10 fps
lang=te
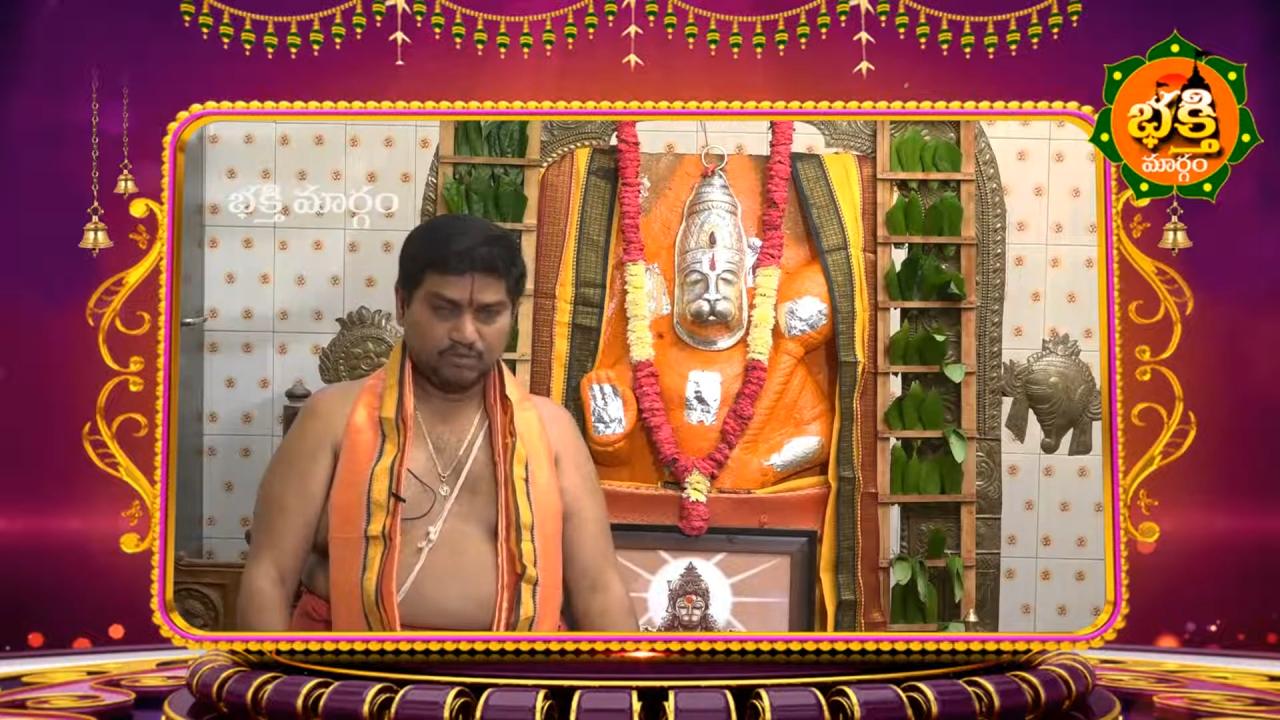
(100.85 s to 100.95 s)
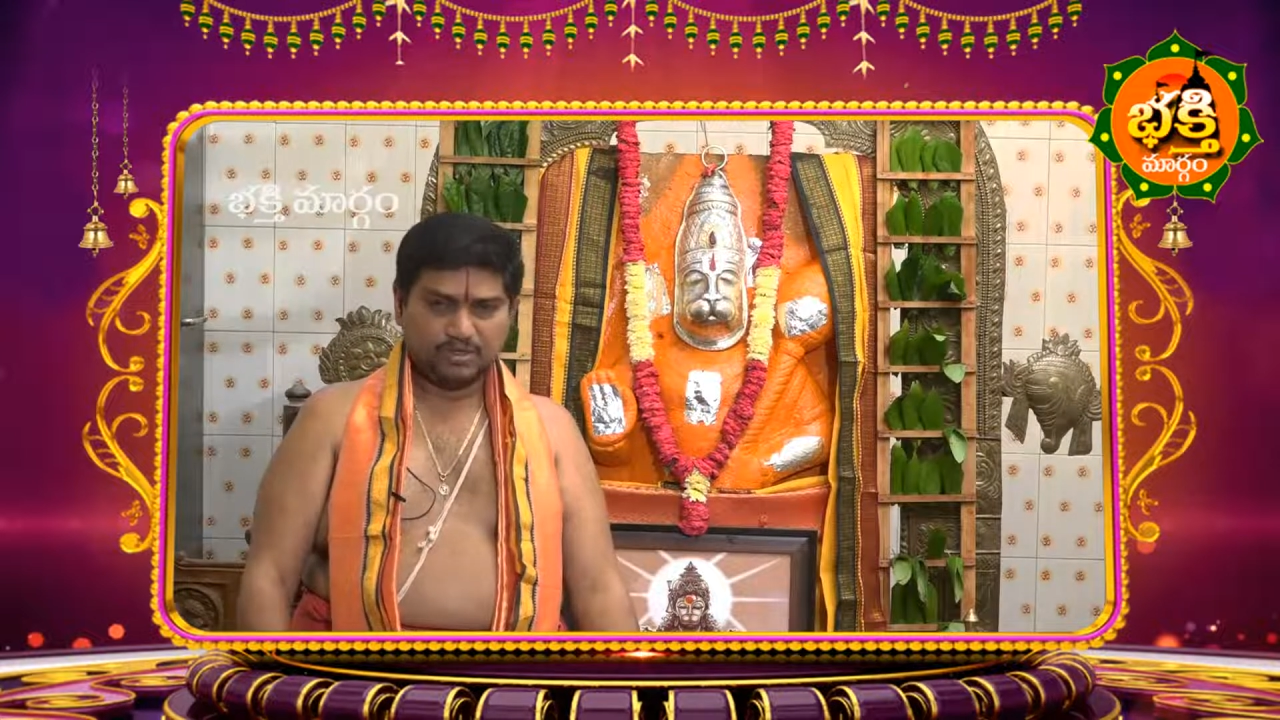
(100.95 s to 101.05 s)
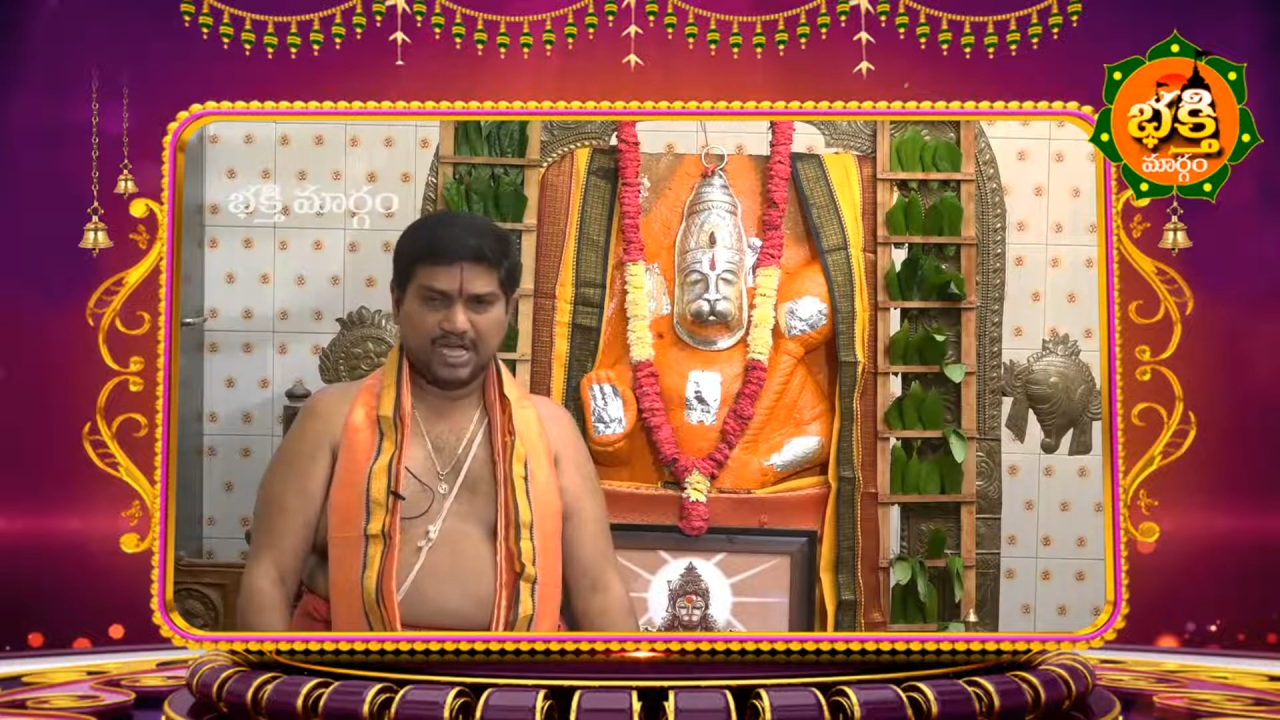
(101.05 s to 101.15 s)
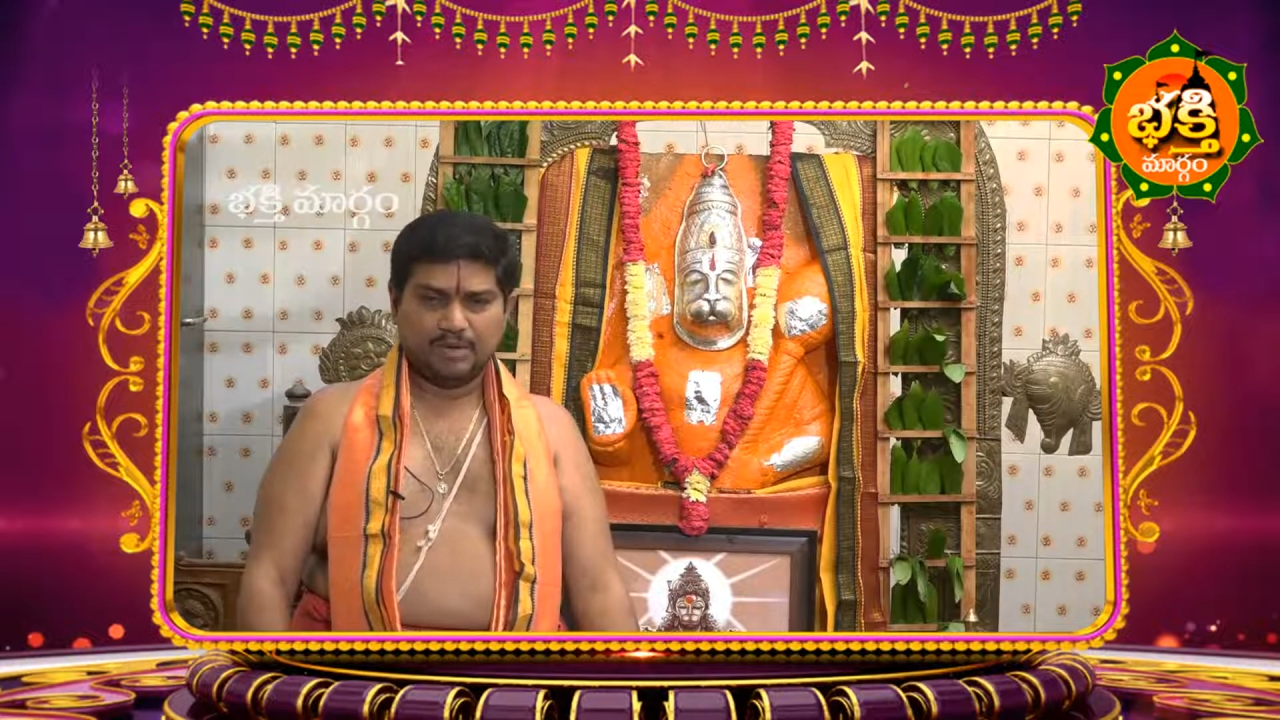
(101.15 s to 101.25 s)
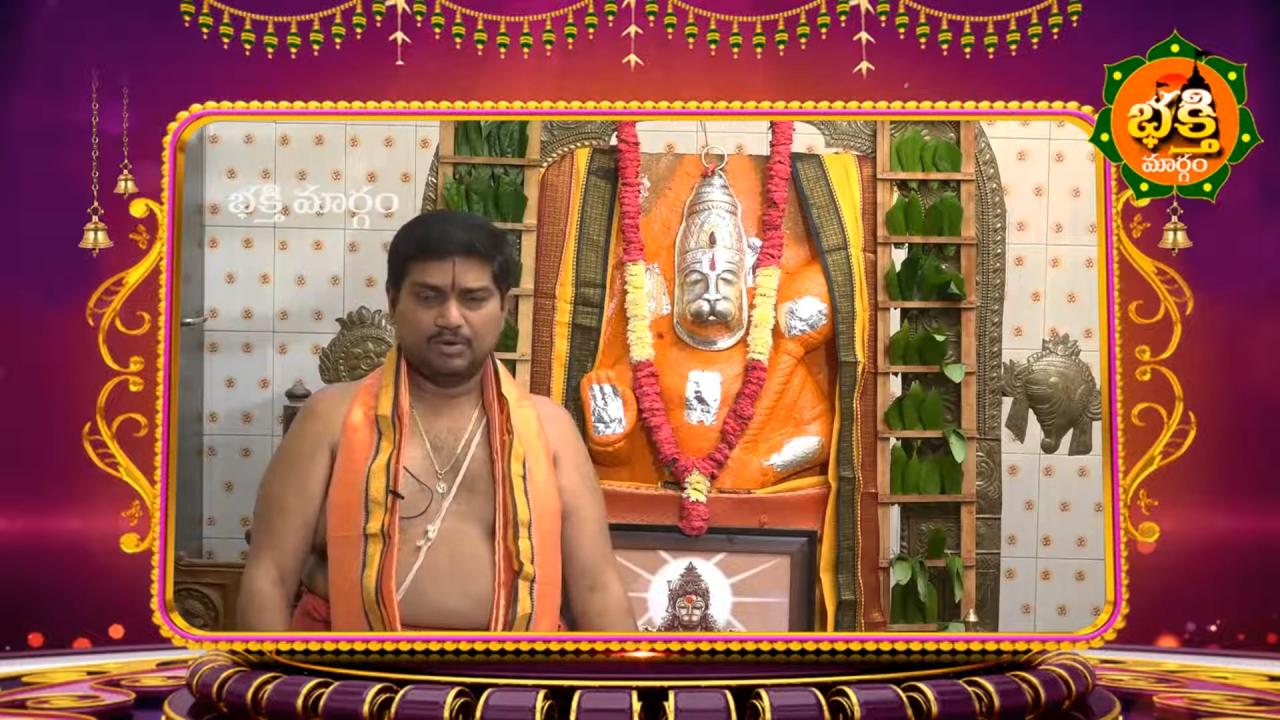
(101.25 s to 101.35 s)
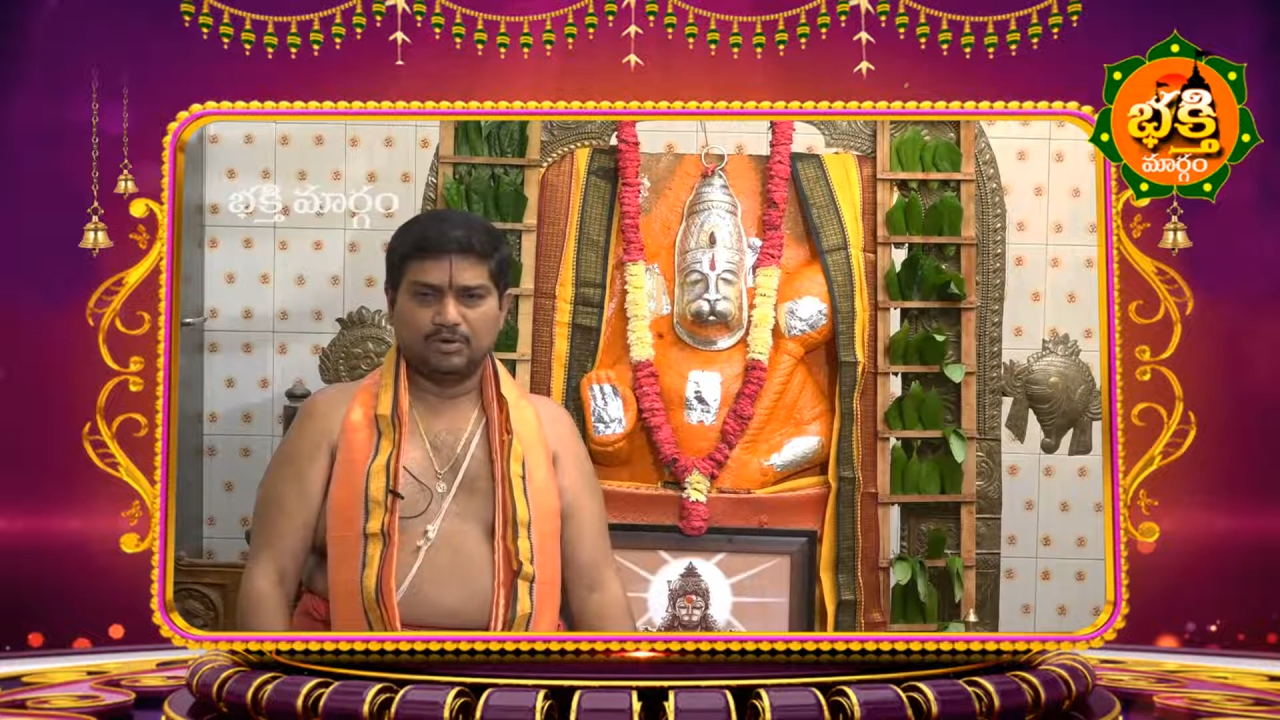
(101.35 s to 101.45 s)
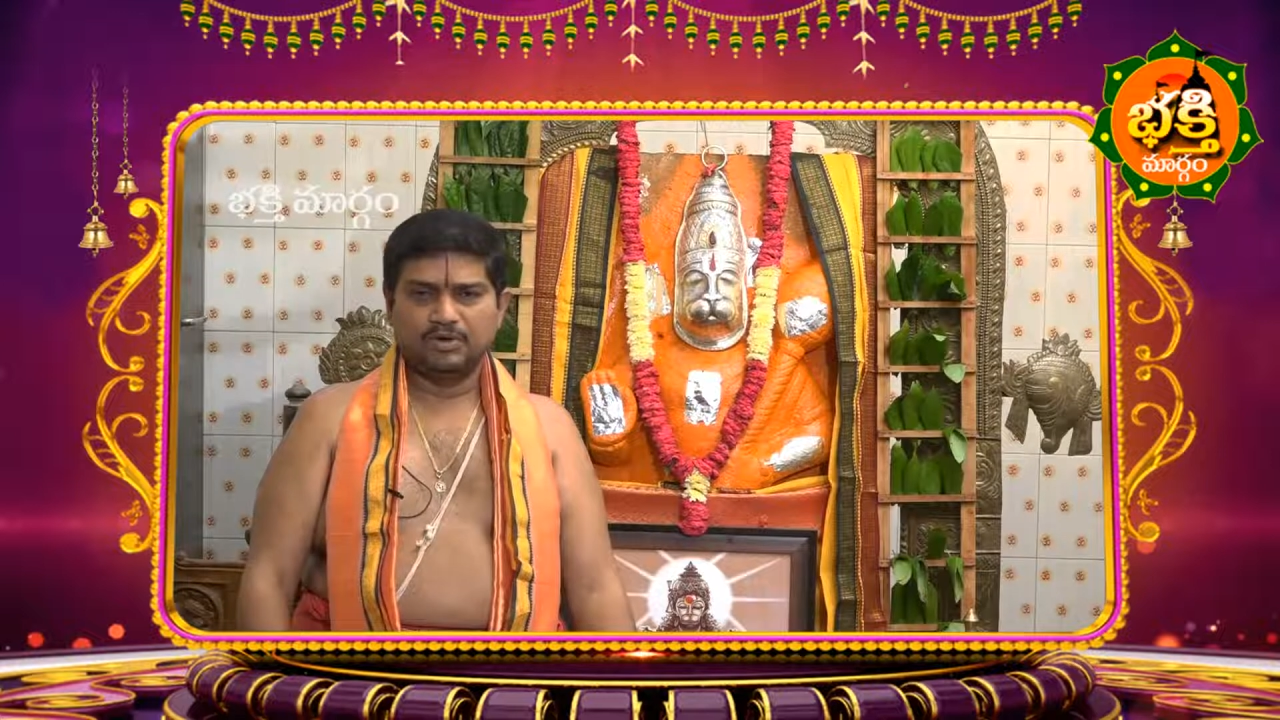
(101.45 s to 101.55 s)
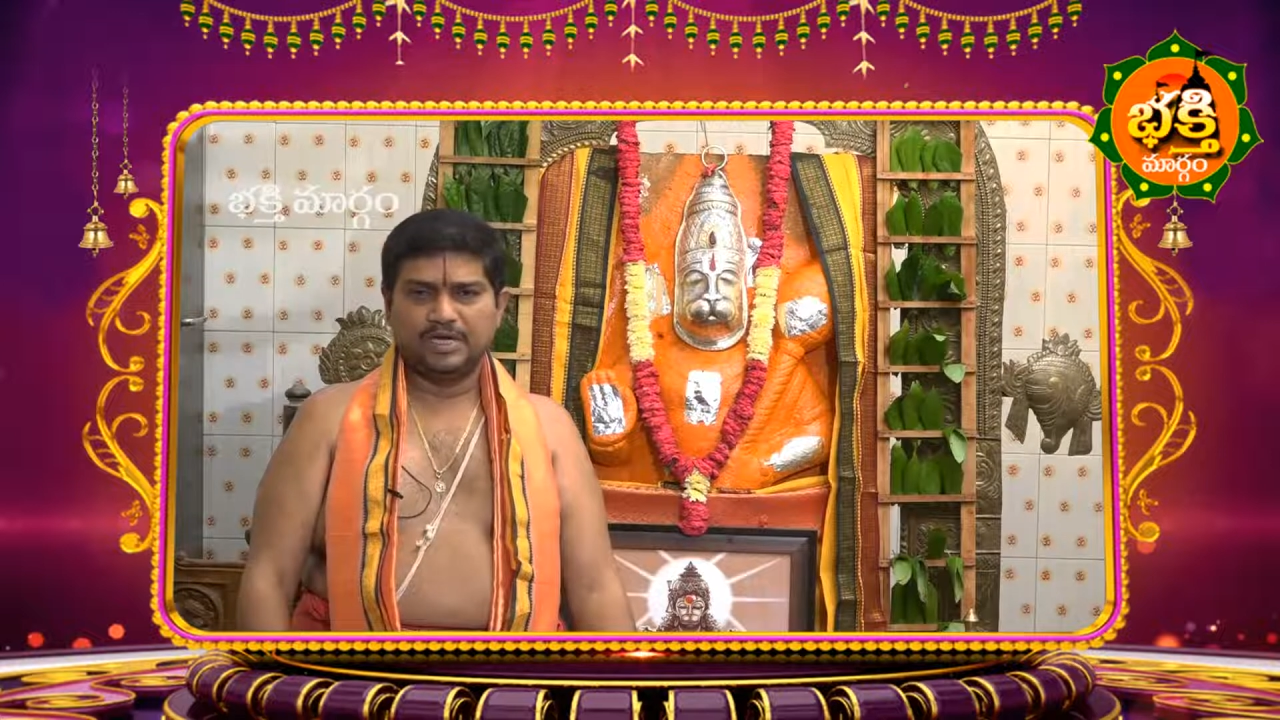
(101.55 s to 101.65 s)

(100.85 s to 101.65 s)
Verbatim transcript: ఉదయము